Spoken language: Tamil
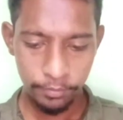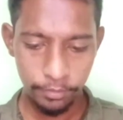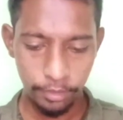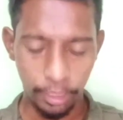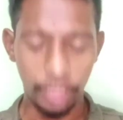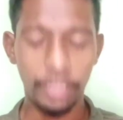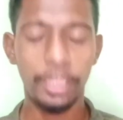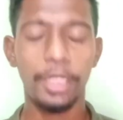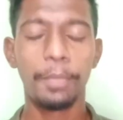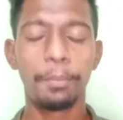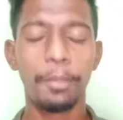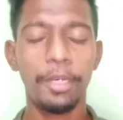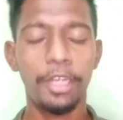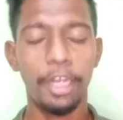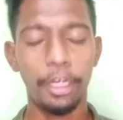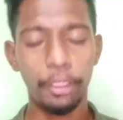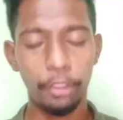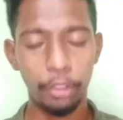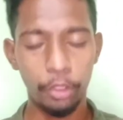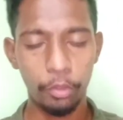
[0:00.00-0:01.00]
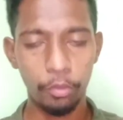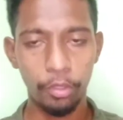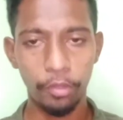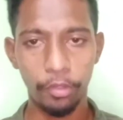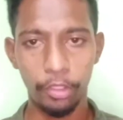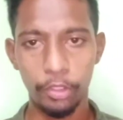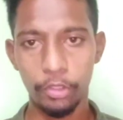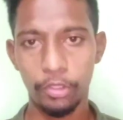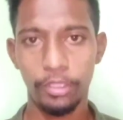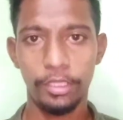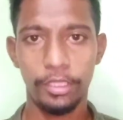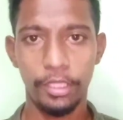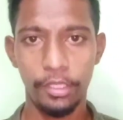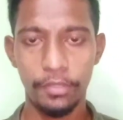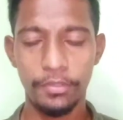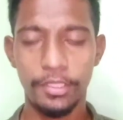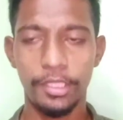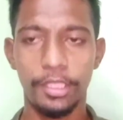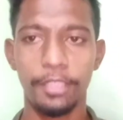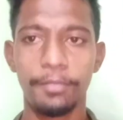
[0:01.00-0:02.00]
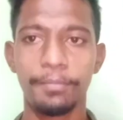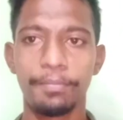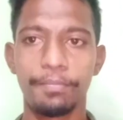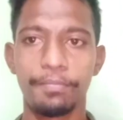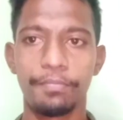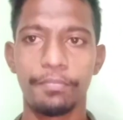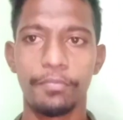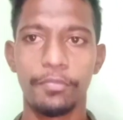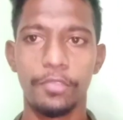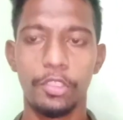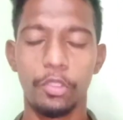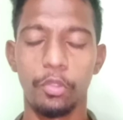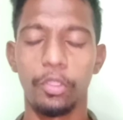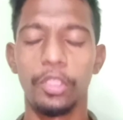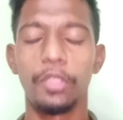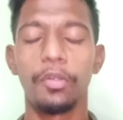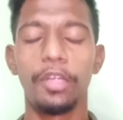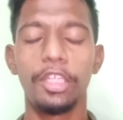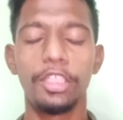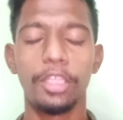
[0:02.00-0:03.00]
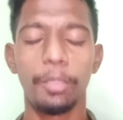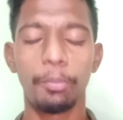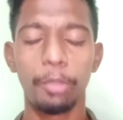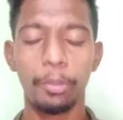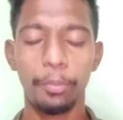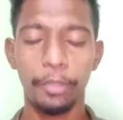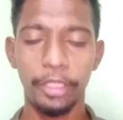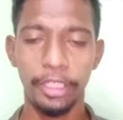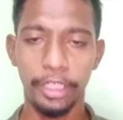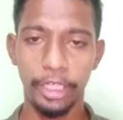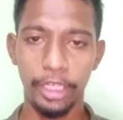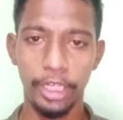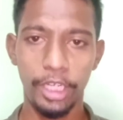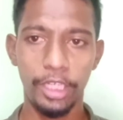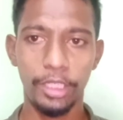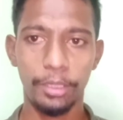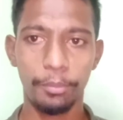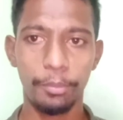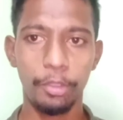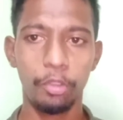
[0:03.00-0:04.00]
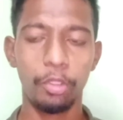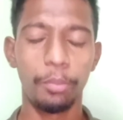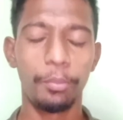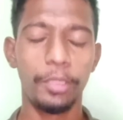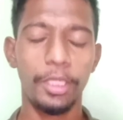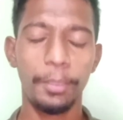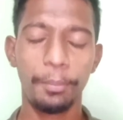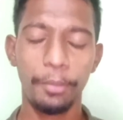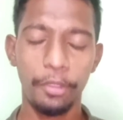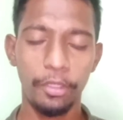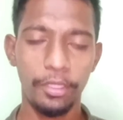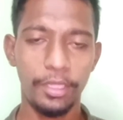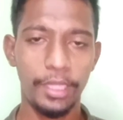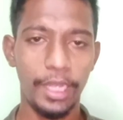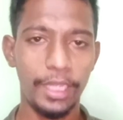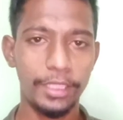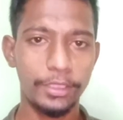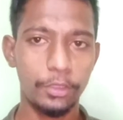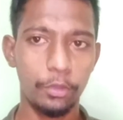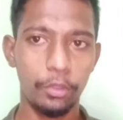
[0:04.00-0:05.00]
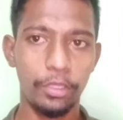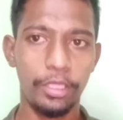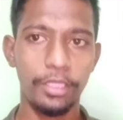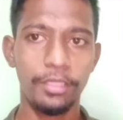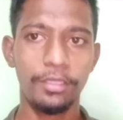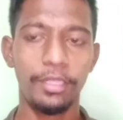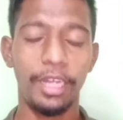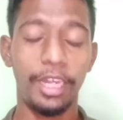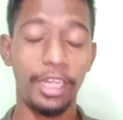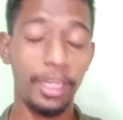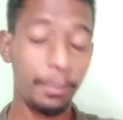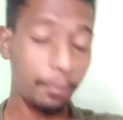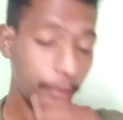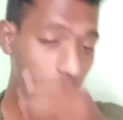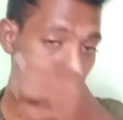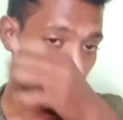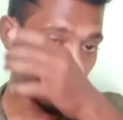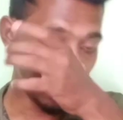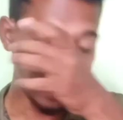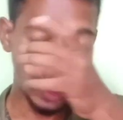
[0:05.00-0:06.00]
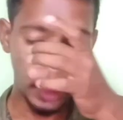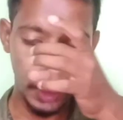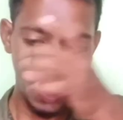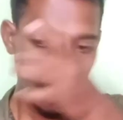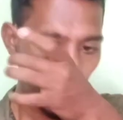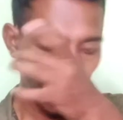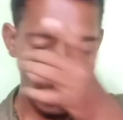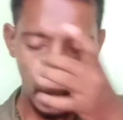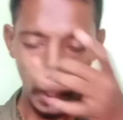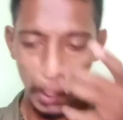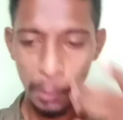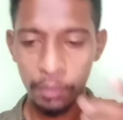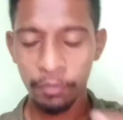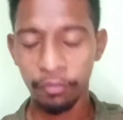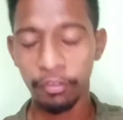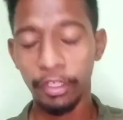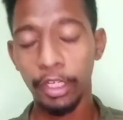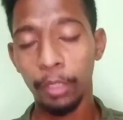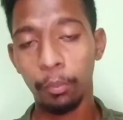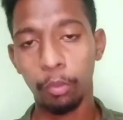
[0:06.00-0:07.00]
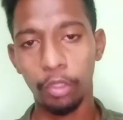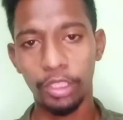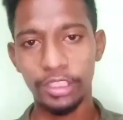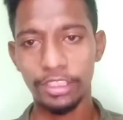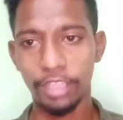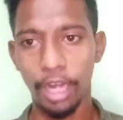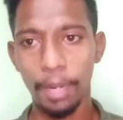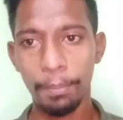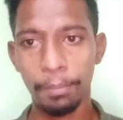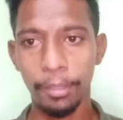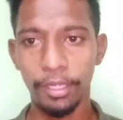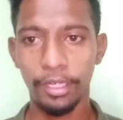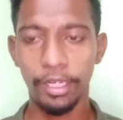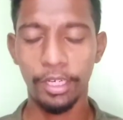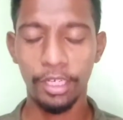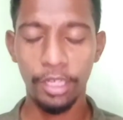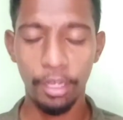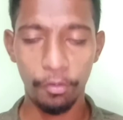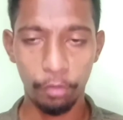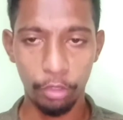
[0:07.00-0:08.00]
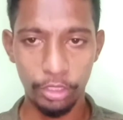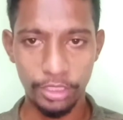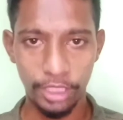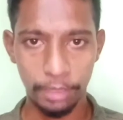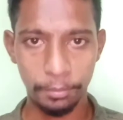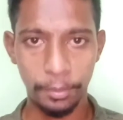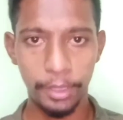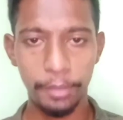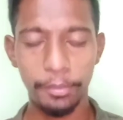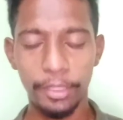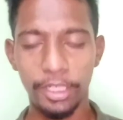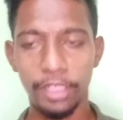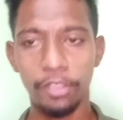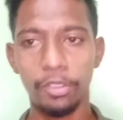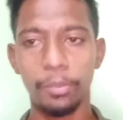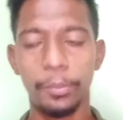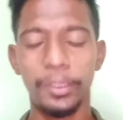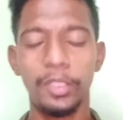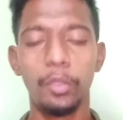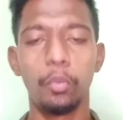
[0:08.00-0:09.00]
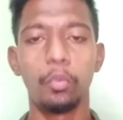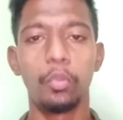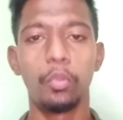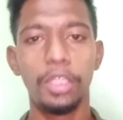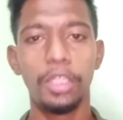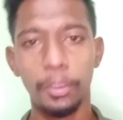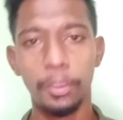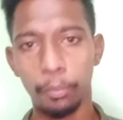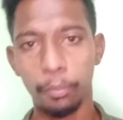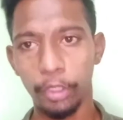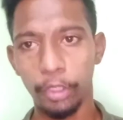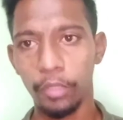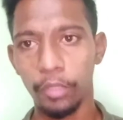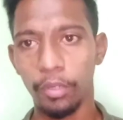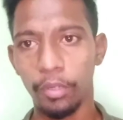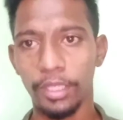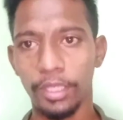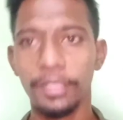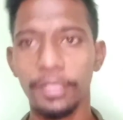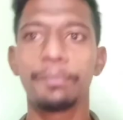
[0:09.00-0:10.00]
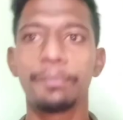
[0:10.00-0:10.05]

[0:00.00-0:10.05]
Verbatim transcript: கண்டிப்பாக கண்டினியூவாக வரும்னு சொல்லி தெரிவிச்சுக்கிறேன் ஸோ இது வரைக்கும் சப்போர்ட் பண்ண எல்லாருக்குமே ஒரு மிகப்பெரிய தேங்க்ஸ் சொல்லிட்டு நிறைய பேர் வந்து வீடியோ போகிறது ஸ்டாப் பண்ணிட்டாங்கன்னா அவங்களோட சப்ஸ்கிரைபர்லாம் வந்து விட்டுட்டு போயிடுவாங்க